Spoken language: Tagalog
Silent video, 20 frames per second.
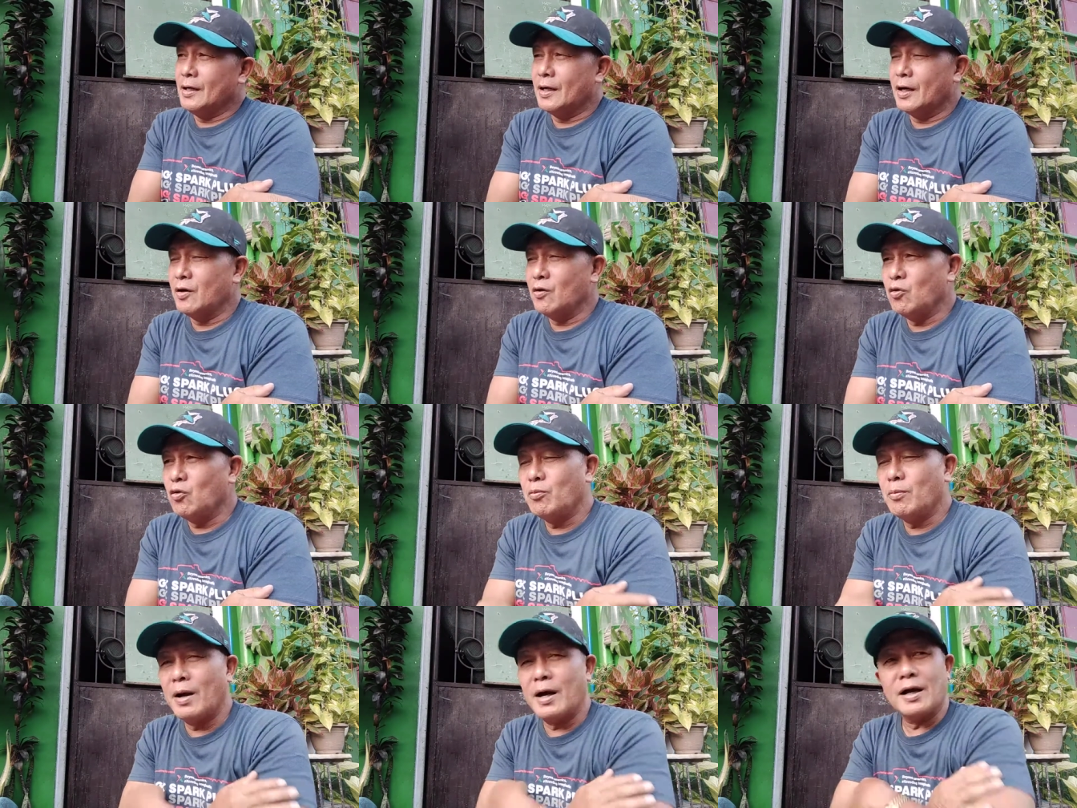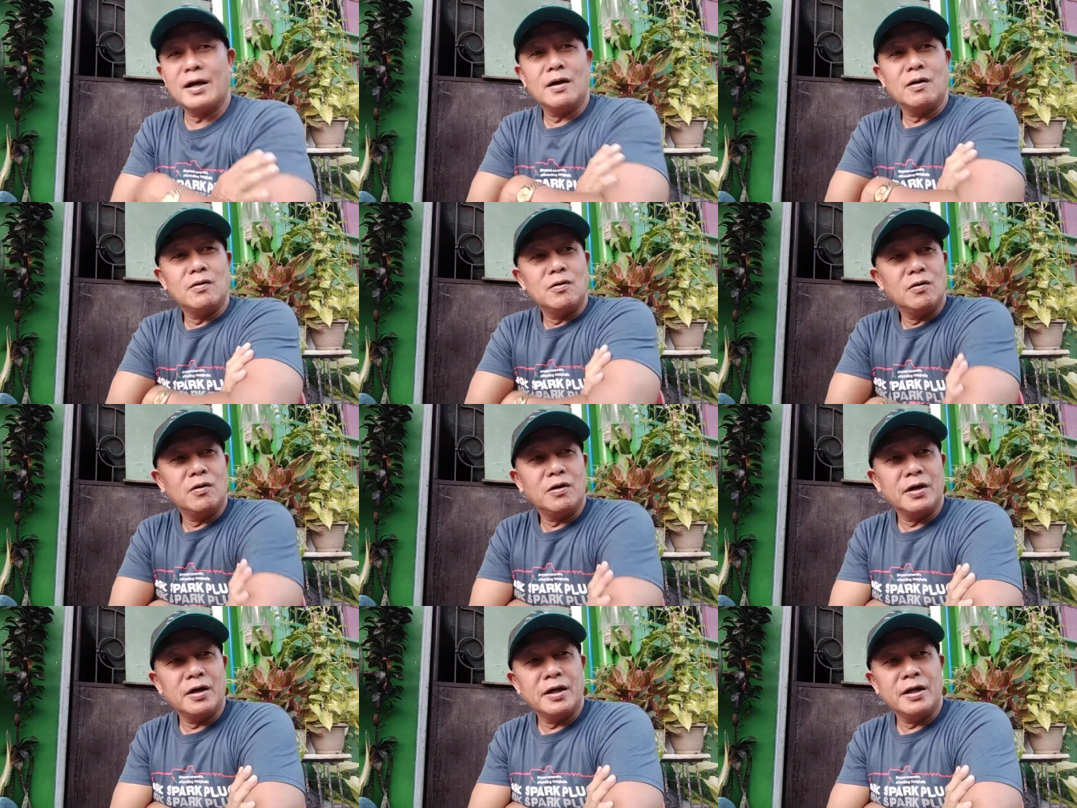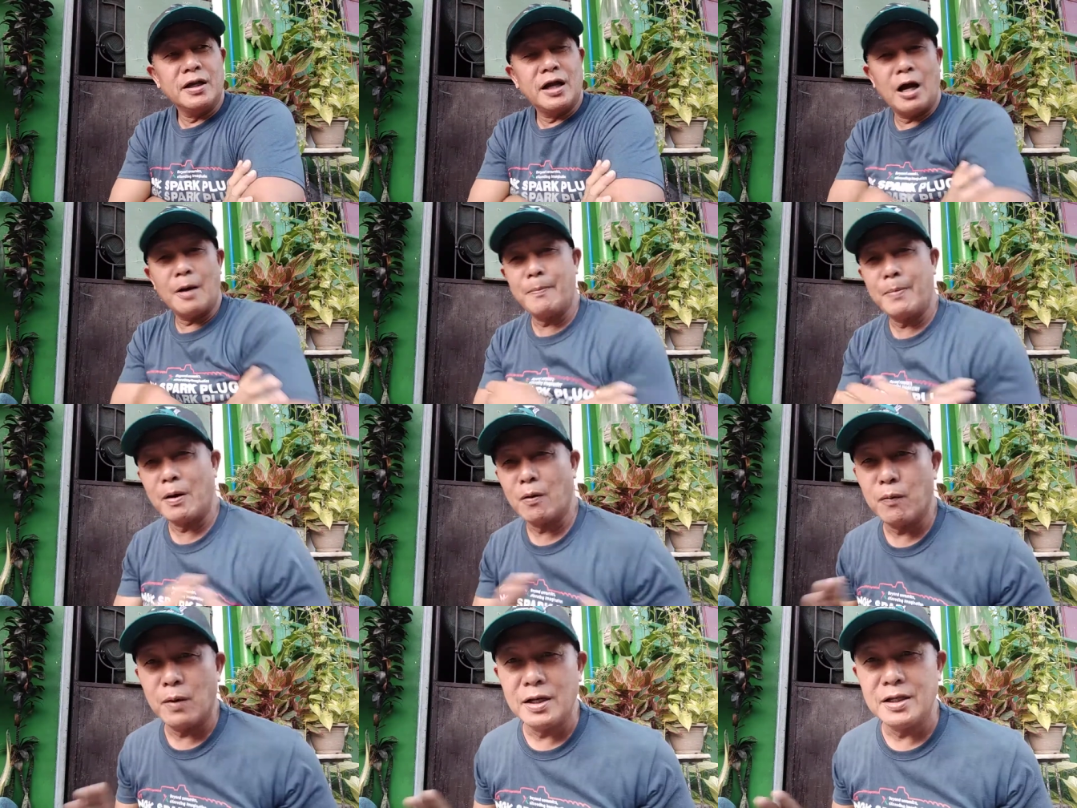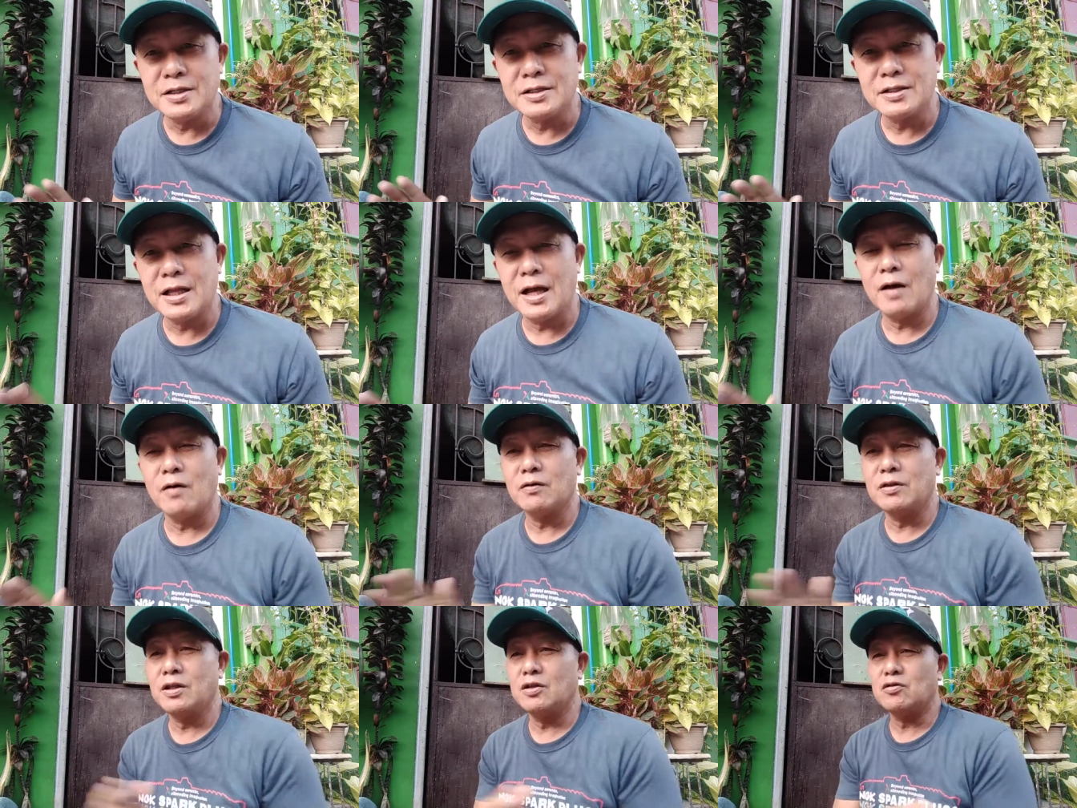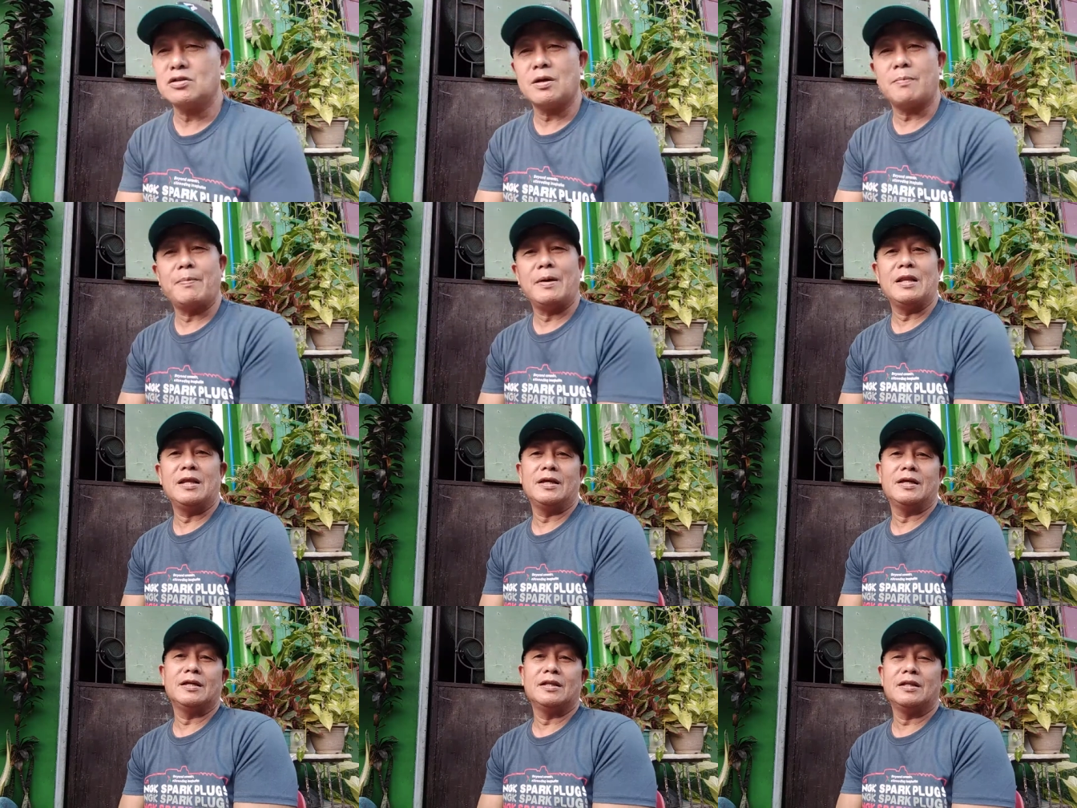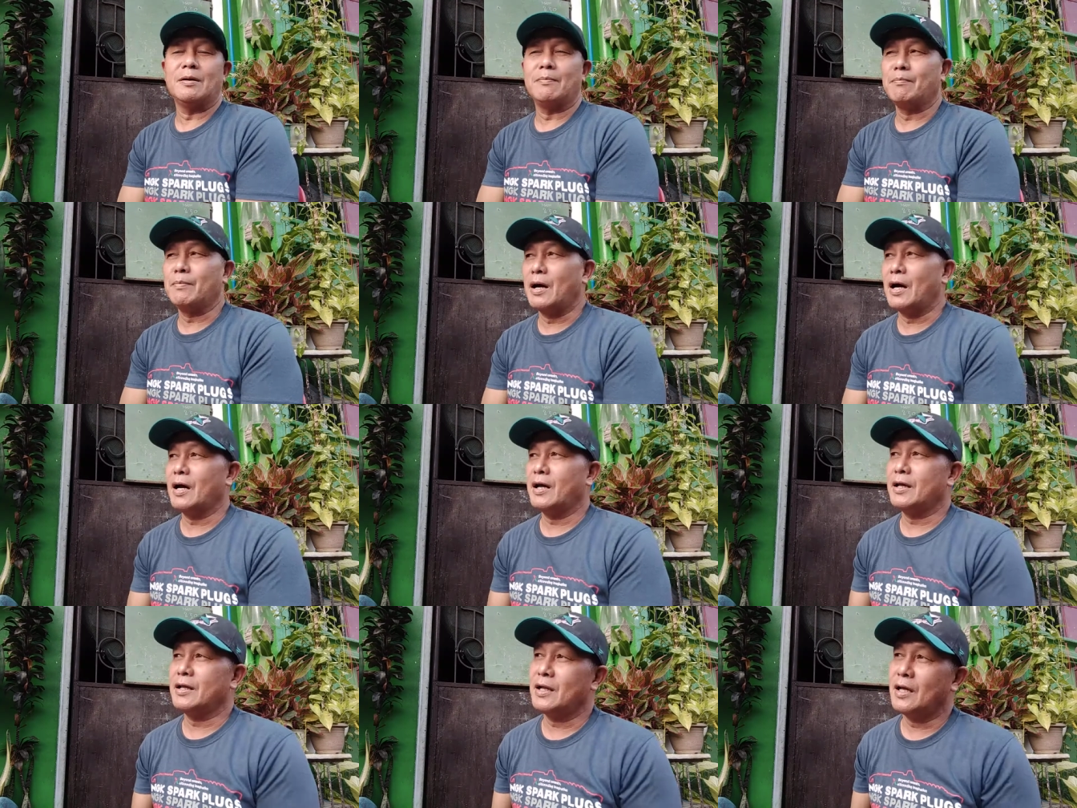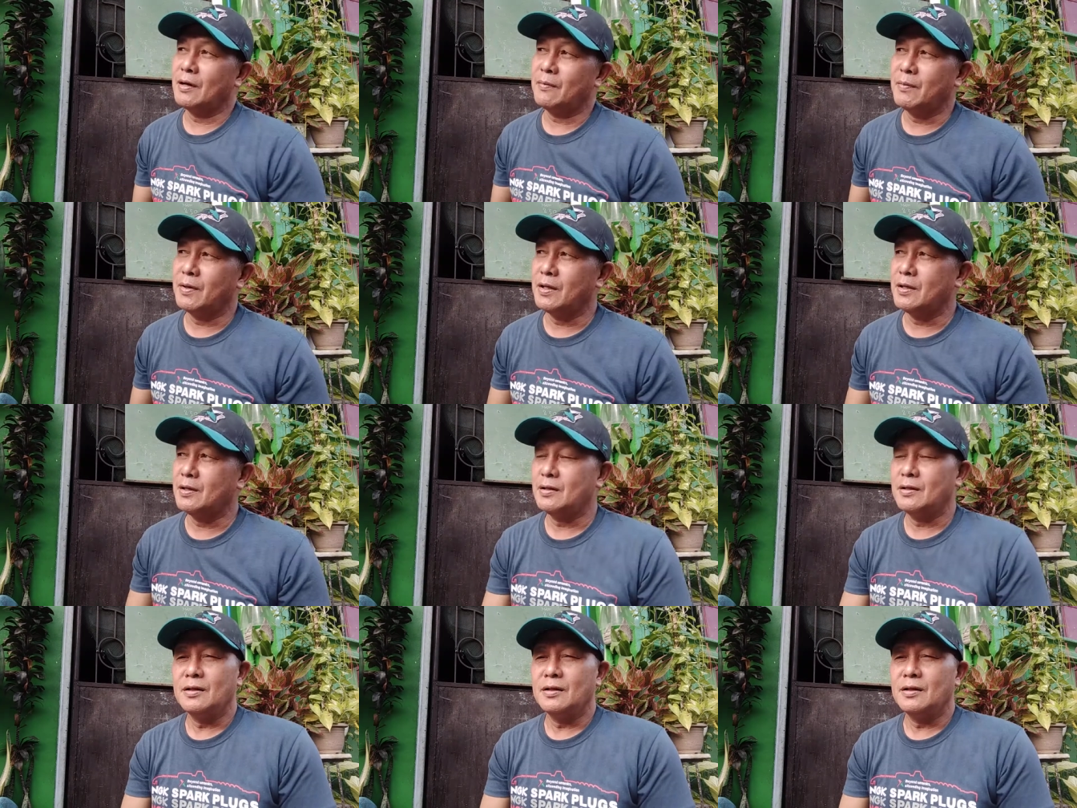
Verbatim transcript: ngayong umaga ho, eh, nakapagwalis na ako dito sa paligid ng bahay namin.